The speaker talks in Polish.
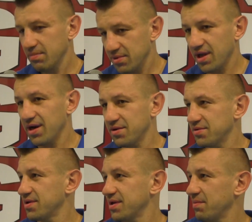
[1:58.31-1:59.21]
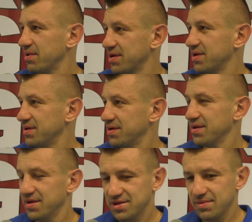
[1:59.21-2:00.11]
bo daleko do tej Ameryki
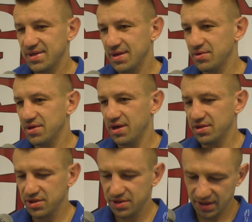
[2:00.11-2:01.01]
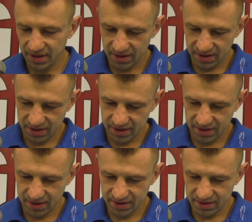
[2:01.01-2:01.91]
trzeba cały dzień lecieć, a,
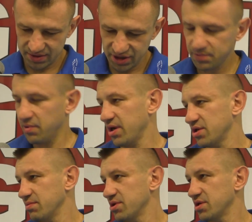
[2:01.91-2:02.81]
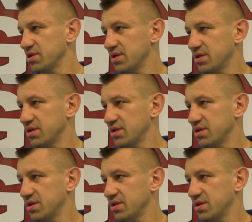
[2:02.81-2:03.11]
a czas pokaże, myślę, że